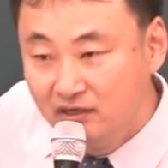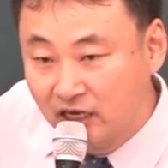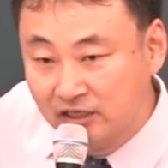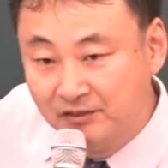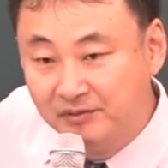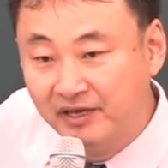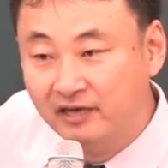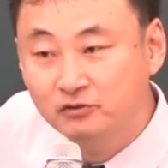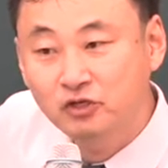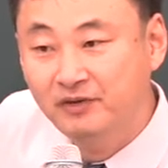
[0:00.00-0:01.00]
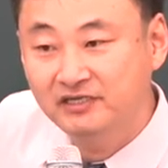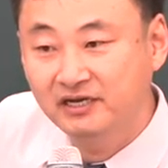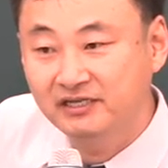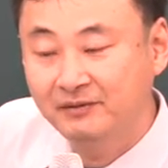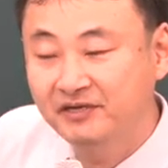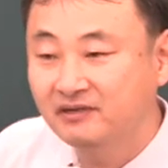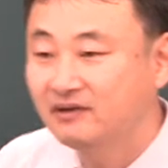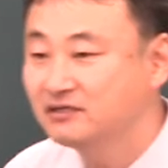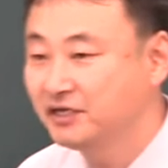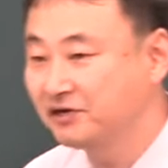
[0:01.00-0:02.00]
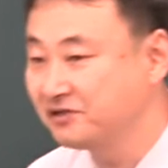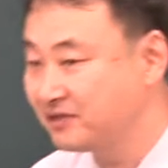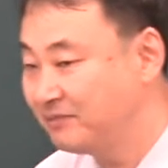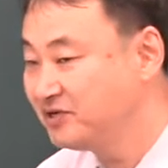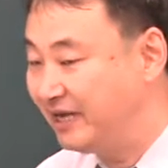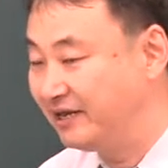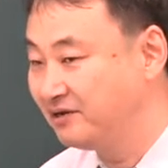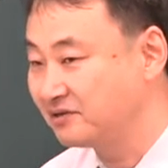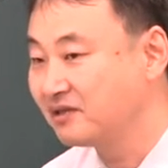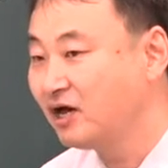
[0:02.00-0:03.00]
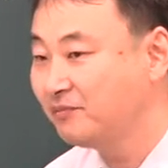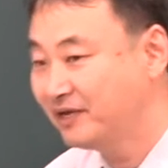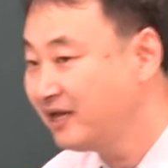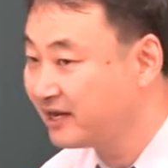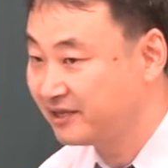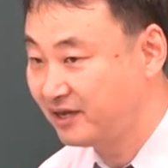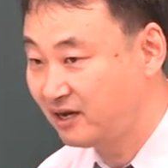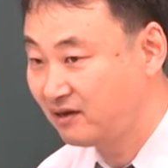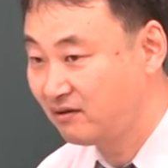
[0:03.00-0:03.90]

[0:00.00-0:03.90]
단계별 집행계획을 수립하지 않았다면 재건 3년 안에는 사업한다 안 한다.